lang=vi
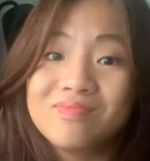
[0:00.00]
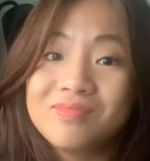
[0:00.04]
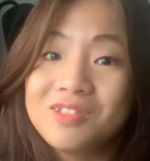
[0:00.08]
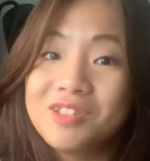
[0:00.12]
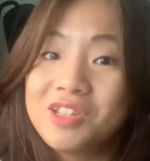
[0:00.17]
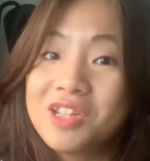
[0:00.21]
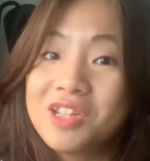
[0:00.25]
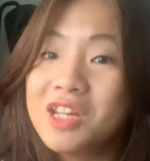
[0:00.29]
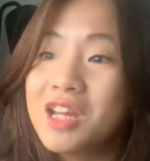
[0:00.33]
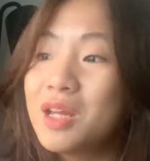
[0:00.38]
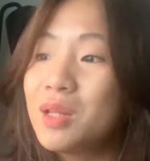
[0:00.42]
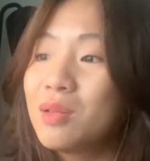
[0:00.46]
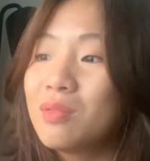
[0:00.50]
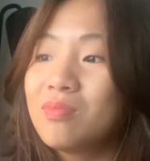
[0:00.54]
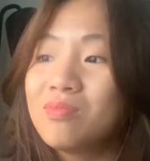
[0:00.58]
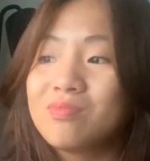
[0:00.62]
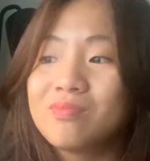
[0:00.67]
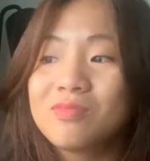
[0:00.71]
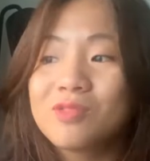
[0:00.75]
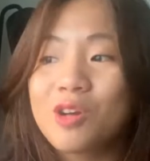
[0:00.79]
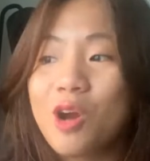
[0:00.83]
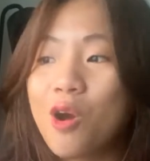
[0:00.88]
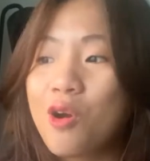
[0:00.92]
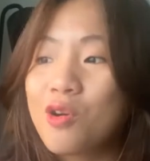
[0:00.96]
đương nhiên
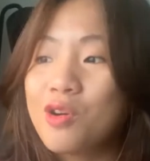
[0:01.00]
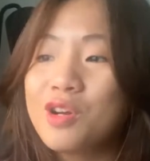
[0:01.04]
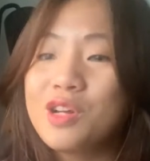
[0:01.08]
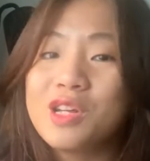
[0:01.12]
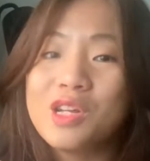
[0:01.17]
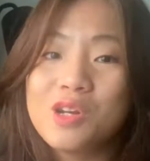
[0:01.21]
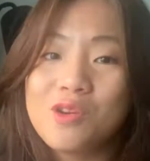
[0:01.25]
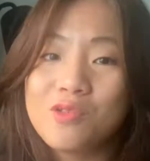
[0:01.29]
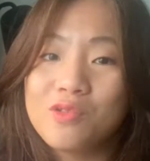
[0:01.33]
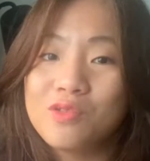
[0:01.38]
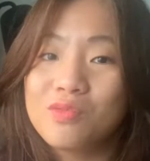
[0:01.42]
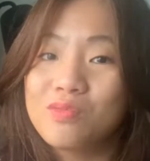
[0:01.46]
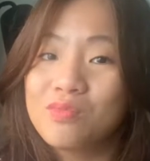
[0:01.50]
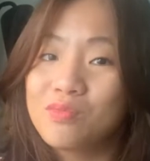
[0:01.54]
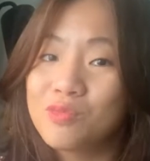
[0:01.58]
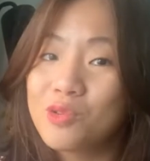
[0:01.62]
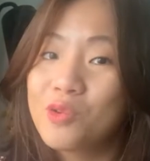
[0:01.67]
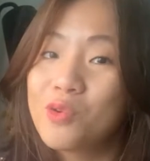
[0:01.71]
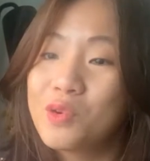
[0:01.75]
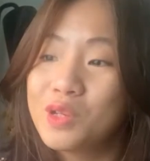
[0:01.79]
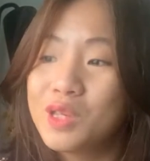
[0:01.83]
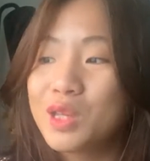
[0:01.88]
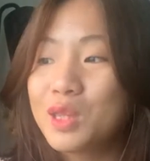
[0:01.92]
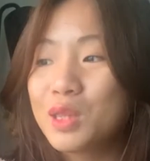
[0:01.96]
có người yêu
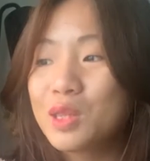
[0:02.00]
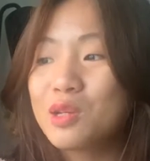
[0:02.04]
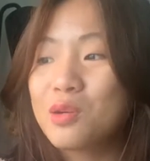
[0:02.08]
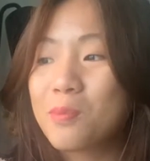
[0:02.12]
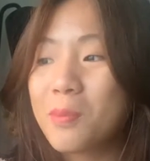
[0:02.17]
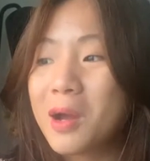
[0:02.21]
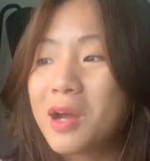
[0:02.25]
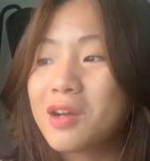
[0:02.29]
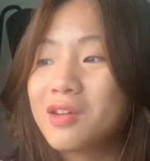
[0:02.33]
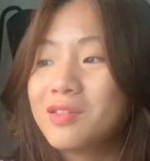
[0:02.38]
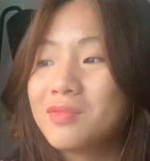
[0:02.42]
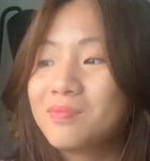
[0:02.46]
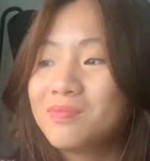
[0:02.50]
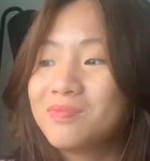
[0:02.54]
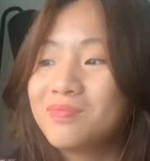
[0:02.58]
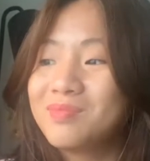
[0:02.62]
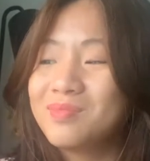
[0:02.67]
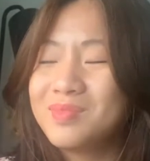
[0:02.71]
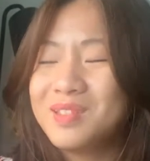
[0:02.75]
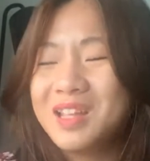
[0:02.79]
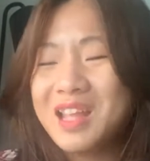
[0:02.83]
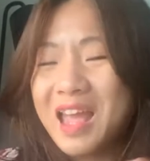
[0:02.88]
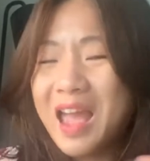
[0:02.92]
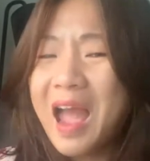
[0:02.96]
cô ấy thật sự mà
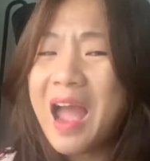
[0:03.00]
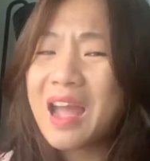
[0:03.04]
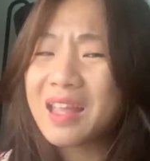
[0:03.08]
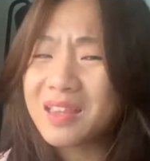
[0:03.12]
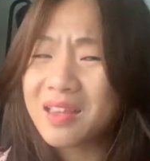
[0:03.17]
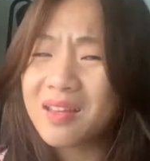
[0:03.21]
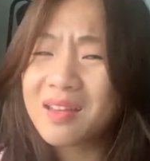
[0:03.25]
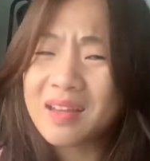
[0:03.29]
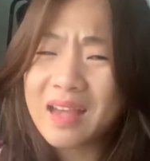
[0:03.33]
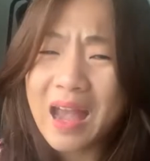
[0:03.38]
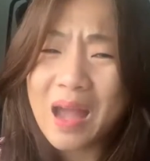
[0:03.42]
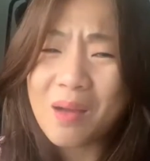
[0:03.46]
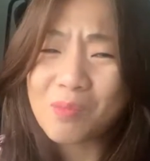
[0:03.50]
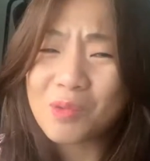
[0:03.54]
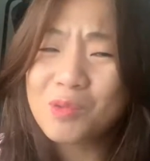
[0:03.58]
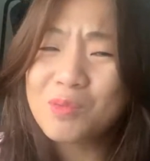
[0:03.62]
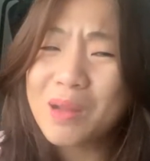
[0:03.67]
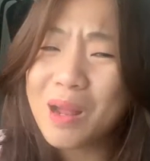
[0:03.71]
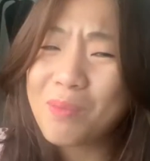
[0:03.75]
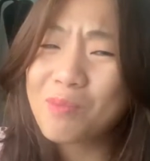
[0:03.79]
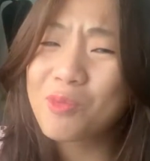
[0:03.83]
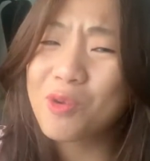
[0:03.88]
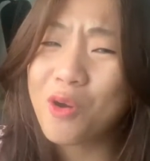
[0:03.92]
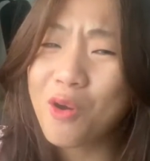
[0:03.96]
hài tình cảm lúc
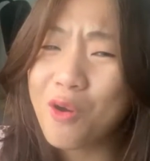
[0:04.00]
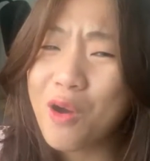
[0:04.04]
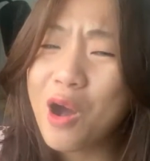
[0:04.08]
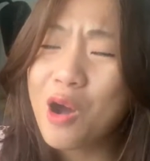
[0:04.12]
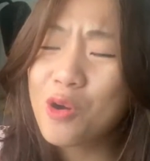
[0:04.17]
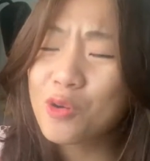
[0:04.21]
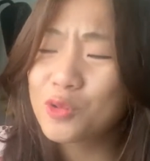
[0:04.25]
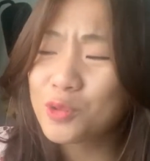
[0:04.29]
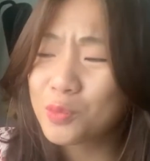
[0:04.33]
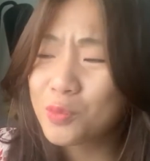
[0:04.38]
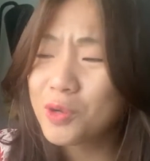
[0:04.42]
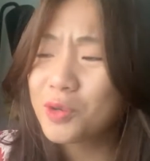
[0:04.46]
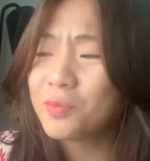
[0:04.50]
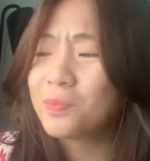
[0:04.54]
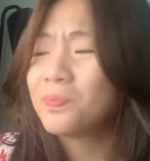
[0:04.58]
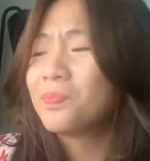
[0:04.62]
nào cũng có hậu đúng không